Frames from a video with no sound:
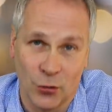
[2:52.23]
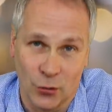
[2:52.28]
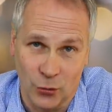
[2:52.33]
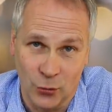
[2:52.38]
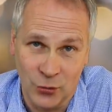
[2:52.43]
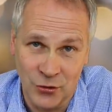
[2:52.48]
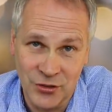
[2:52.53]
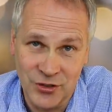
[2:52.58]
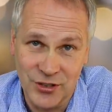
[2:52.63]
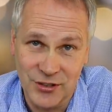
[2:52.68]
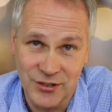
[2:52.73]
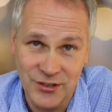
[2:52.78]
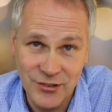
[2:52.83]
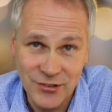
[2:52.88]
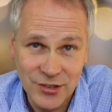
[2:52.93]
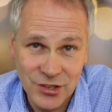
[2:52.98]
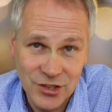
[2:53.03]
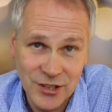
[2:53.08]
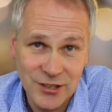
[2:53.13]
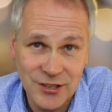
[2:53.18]
Und
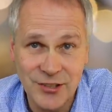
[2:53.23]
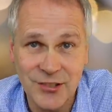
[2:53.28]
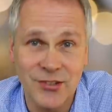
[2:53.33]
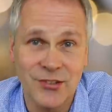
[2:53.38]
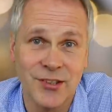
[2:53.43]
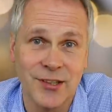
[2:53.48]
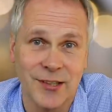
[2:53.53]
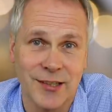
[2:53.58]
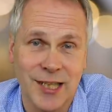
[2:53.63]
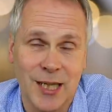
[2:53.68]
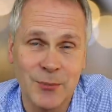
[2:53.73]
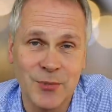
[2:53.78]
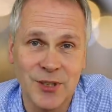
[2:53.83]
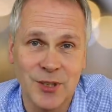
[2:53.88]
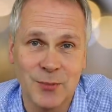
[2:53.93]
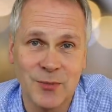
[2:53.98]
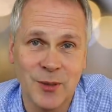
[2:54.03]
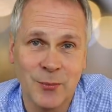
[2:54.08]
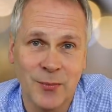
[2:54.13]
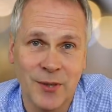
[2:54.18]
diese Statistik habe
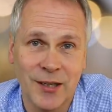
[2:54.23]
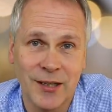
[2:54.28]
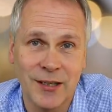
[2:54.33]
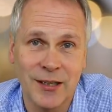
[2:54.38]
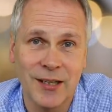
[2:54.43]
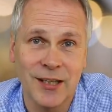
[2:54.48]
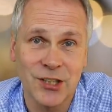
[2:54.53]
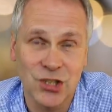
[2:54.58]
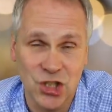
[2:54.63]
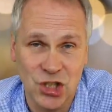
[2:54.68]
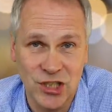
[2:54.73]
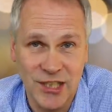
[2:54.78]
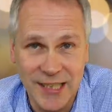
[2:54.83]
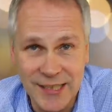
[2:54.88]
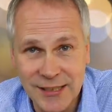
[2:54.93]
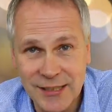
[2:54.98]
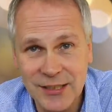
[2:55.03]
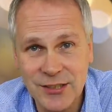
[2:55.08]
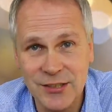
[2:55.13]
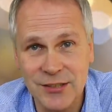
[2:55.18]
ich mir mal
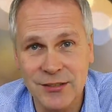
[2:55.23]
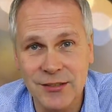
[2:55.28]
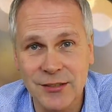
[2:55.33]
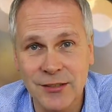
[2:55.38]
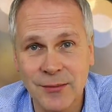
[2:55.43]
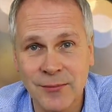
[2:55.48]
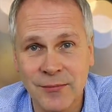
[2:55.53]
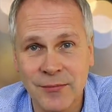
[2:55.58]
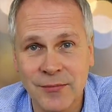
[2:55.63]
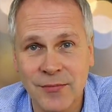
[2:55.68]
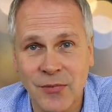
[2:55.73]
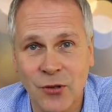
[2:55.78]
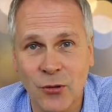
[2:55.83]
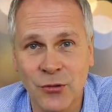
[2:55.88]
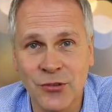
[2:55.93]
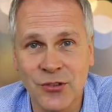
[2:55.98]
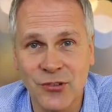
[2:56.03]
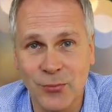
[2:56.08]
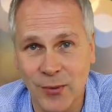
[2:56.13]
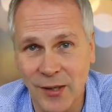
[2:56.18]
erstellt ähm,
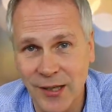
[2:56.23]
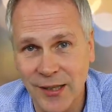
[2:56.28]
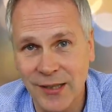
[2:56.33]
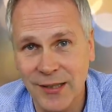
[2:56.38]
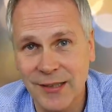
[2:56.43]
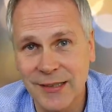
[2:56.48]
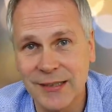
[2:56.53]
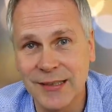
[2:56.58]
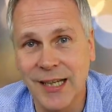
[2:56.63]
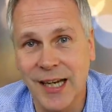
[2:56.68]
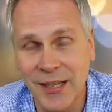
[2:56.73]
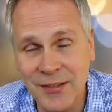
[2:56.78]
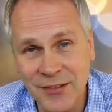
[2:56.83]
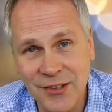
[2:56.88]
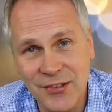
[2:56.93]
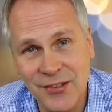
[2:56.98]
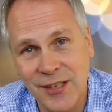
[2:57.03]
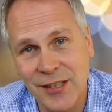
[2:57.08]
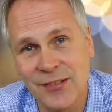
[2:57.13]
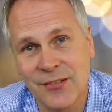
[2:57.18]
und zwar äh,
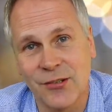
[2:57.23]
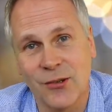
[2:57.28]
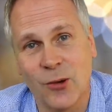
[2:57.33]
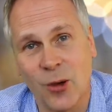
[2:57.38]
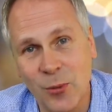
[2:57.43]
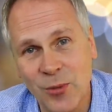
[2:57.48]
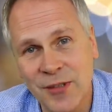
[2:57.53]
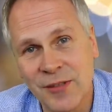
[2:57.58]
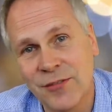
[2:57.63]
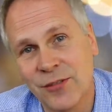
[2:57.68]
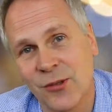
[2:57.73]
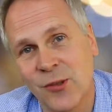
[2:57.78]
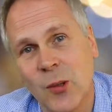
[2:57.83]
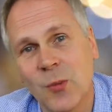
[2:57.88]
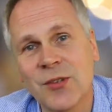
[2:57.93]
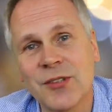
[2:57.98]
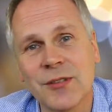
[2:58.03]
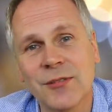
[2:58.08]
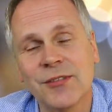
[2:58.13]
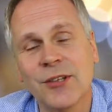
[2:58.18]
anders als Robin von
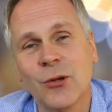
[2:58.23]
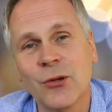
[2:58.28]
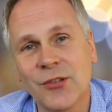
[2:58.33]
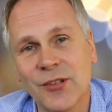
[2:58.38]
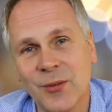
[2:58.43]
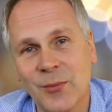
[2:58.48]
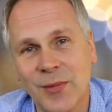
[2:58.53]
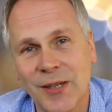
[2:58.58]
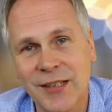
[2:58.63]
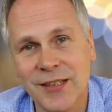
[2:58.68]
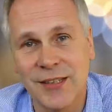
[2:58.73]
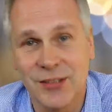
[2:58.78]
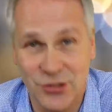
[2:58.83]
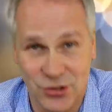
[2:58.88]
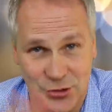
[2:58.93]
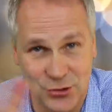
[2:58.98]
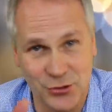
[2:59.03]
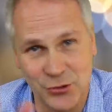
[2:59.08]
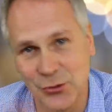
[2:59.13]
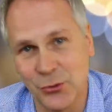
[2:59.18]
Robin TV es gemacht hat.
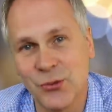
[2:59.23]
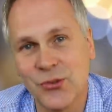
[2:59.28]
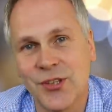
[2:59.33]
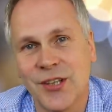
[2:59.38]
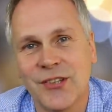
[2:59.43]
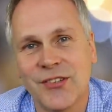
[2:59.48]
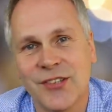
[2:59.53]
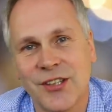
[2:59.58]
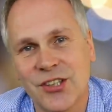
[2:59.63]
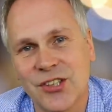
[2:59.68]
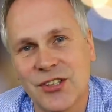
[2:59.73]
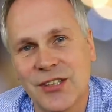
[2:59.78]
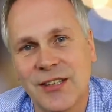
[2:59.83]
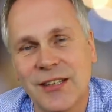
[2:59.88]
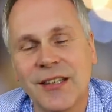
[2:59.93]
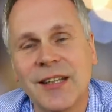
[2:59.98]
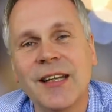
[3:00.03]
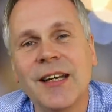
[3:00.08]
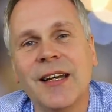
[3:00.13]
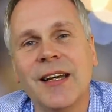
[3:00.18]
Schöne Grüße an dieser
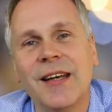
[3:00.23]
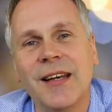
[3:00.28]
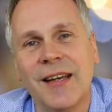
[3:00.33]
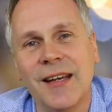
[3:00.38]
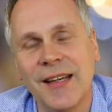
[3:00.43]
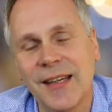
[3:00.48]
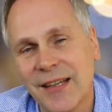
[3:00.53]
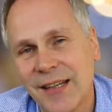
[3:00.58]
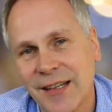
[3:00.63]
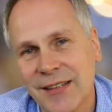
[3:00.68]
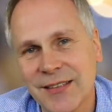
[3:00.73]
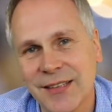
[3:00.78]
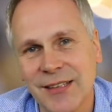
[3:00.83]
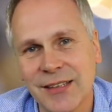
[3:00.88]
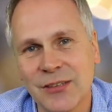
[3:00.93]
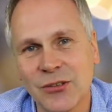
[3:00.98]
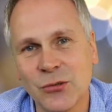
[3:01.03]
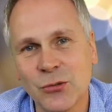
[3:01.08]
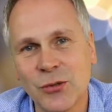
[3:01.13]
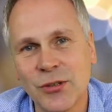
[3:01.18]
Stelle. Er hat
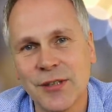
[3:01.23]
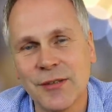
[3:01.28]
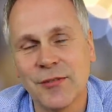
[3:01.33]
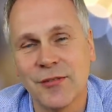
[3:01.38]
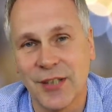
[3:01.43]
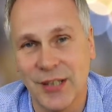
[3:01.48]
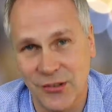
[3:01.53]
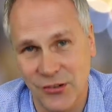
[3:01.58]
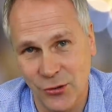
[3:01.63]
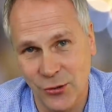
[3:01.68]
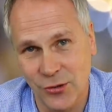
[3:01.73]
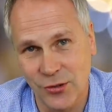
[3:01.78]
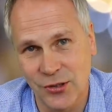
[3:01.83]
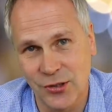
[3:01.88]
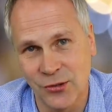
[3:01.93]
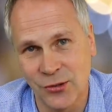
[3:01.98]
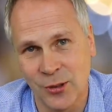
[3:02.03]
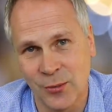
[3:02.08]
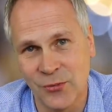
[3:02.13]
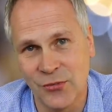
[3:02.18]
halt nur die Fahrzeuge
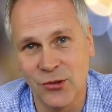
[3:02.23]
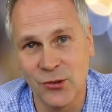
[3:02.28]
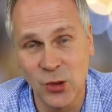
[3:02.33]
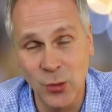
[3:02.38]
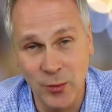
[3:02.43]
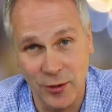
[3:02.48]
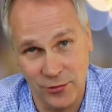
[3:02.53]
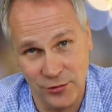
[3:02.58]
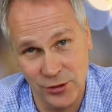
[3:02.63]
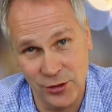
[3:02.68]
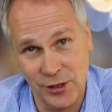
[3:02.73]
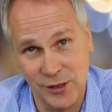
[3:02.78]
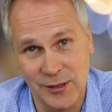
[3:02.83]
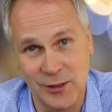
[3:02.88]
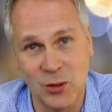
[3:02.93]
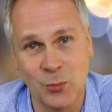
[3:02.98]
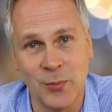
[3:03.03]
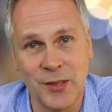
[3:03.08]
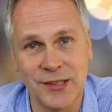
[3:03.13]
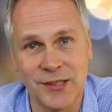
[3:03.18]
genommen, die über 400
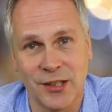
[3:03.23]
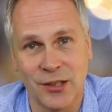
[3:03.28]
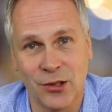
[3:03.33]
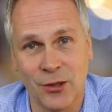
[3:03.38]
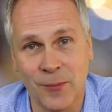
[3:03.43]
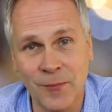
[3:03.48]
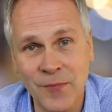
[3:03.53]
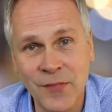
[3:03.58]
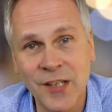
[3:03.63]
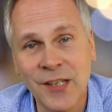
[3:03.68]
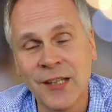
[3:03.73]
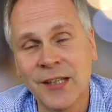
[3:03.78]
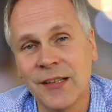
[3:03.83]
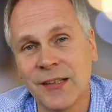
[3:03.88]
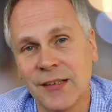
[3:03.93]
Kilometer kommen.